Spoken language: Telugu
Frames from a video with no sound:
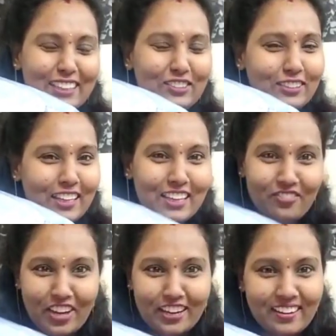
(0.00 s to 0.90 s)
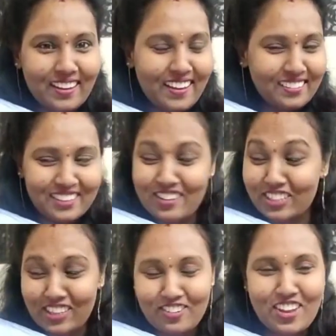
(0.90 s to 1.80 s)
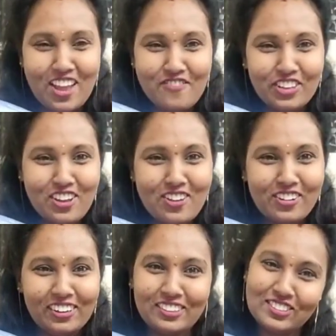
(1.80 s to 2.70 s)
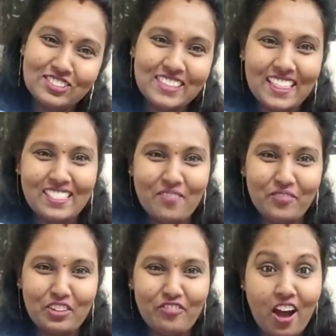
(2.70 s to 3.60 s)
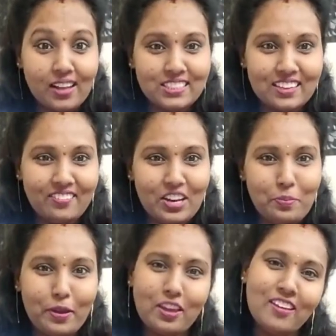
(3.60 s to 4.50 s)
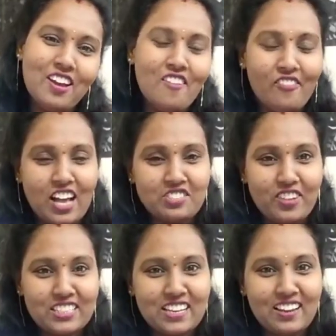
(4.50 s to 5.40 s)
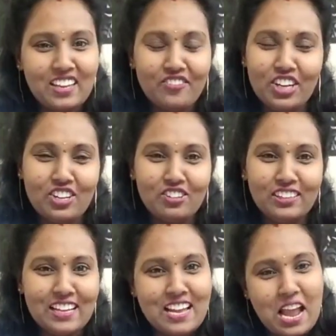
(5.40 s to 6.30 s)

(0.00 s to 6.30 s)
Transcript: ఇగోండి ఇవన్నీ వీటిల్లో ఏముండే ఏంటో చూసేద్దాం మరి ఫాస్ట్గా వెళ్ళిపోయి ఫాస్ట్ ఫాస్ట్గా ఈ వీడియోని